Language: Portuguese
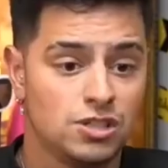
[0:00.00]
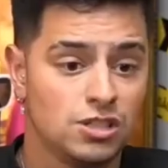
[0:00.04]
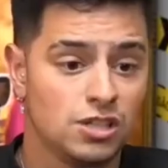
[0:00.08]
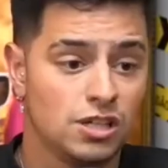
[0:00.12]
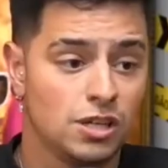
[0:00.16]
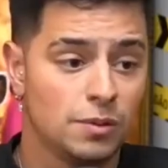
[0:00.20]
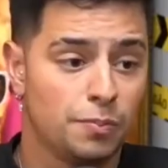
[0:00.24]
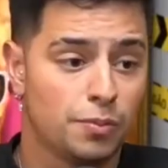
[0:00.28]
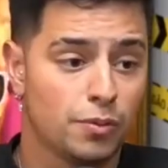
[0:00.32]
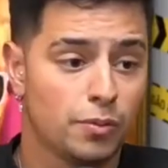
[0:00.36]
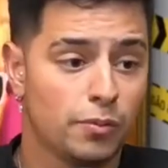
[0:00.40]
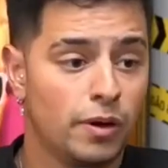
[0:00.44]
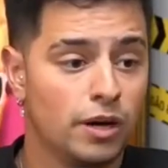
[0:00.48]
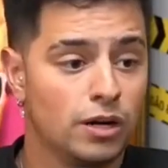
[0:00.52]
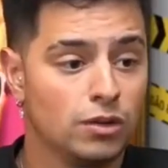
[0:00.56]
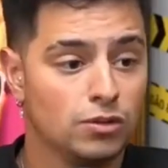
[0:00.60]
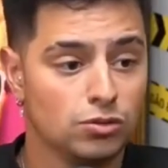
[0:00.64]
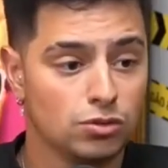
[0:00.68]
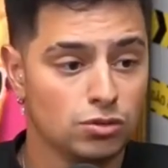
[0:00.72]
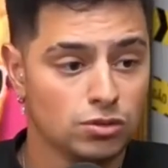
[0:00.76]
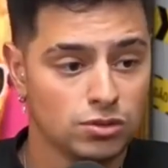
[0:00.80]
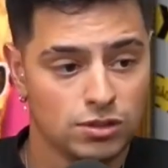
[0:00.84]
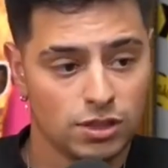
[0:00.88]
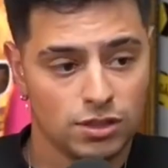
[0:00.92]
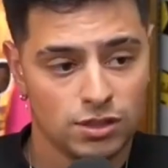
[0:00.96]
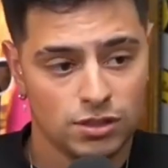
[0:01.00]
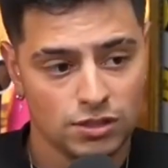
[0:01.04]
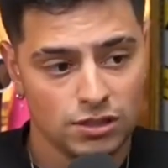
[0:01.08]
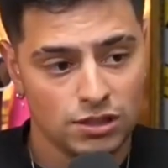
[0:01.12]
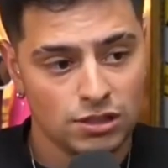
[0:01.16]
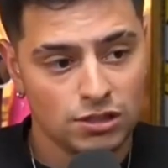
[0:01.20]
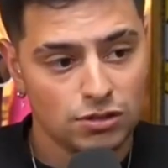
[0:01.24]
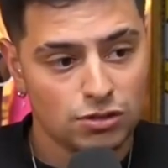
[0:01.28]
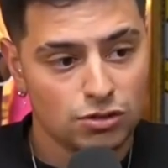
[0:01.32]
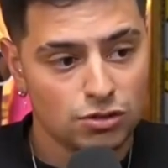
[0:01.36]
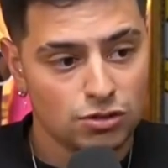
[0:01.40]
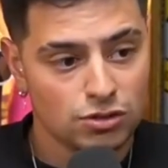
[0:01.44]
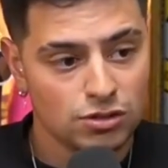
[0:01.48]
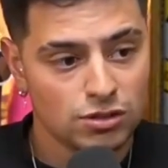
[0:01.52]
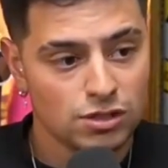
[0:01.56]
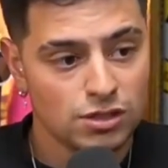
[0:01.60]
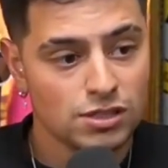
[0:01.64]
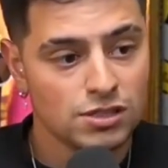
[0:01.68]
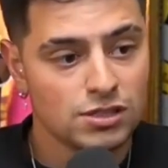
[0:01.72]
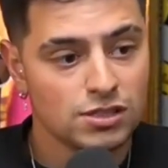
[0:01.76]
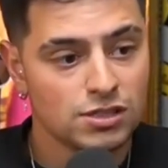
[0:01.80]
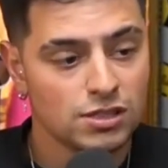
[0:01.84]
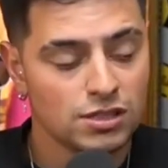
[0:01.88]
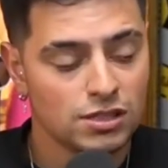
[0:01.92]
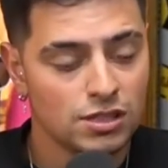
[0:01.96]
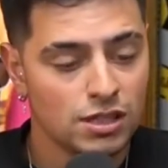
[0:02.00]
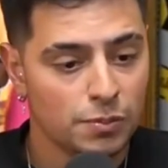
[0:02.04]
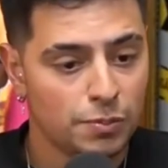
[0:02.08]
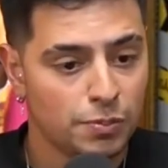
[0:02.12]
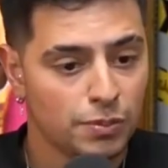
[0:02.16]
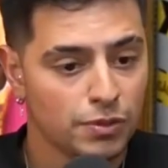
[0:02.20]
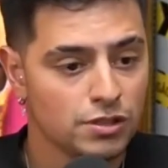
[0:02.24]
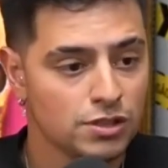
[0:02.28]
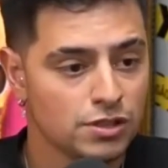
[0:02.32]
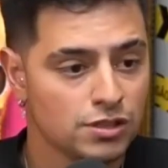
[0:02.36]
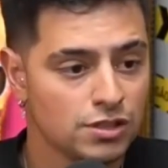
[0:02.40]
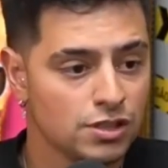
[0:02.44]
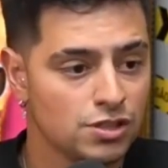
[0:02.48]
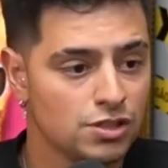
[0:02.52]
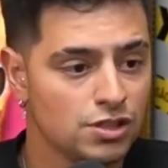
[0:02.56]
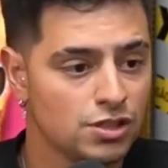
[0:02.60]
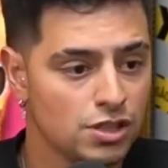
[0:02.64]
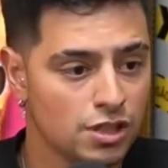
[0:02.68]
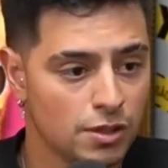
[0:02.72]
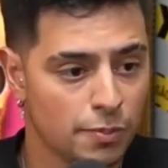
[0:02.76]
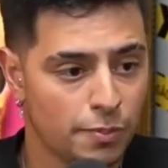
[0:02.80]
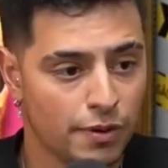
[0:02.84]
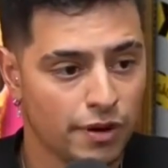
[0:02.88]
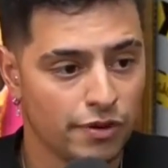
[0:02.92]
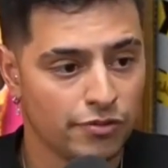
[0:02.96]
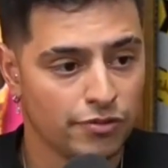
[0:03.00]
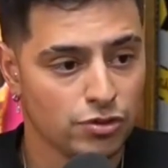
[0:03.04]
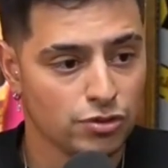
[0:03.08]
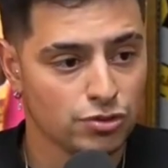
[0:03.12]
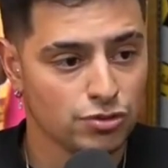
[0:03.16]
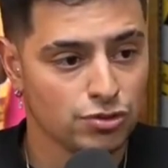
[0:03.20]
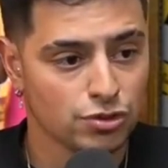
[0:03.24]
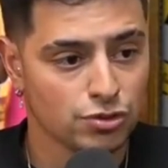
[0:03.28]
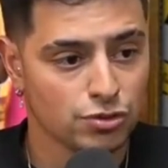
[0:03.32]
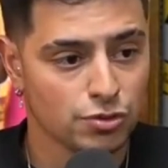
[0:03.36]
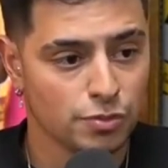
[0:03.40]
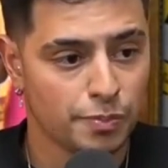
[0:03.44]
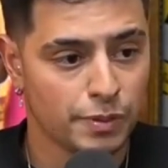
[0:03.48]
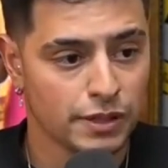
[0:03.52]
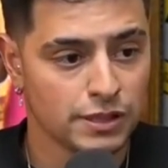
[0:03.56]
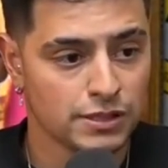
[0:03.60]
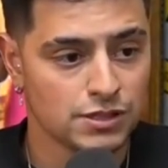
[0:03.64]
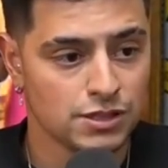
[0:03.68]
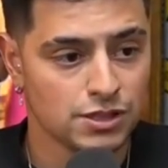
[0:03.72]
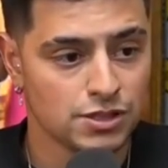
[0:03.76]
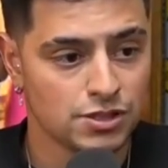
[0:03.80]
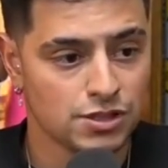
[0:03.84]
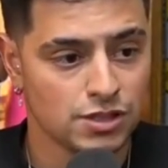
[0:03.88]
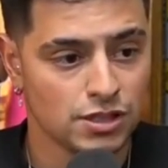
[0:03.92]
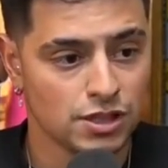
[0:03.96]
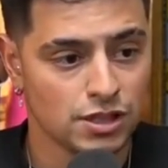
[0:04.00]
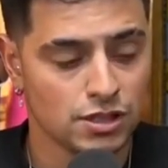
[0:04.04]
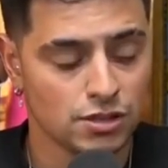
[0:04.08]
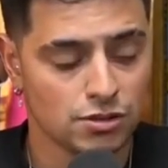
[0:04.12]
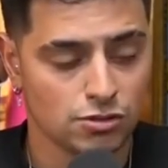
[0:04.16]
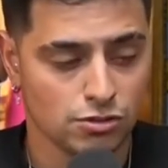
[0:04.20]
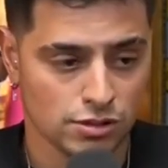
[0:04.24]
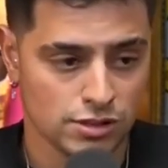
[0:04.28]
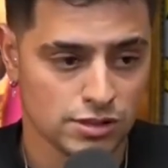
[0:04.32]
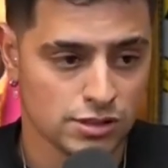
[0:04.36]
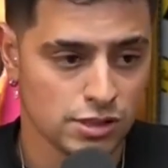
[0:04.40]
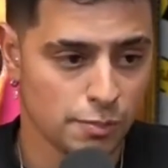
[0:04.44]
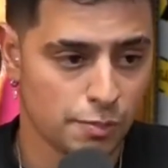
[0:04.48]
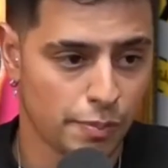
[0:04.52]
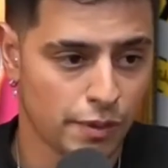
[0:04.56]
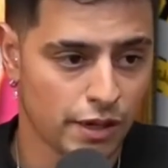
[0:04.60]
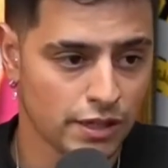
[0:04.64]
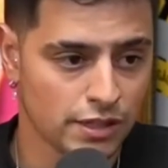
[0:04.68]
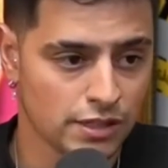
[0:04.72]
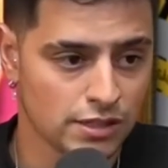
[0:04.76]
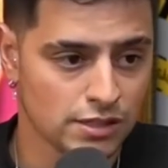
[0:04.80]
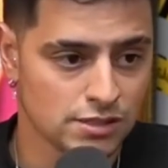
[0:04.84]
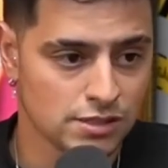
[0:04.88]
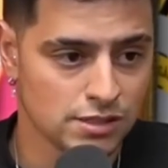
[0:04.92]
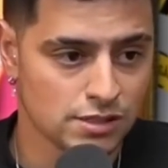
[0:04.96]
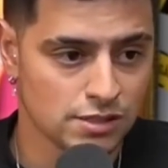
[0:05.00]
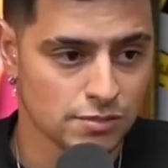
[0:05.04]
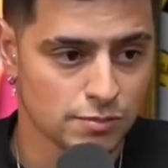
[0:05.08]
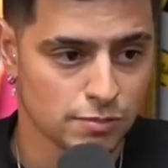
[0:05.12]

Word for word: ia pra uma luta em Londres e depois a gente ia pra ver o jogo do PSG e conhecer Paris, né?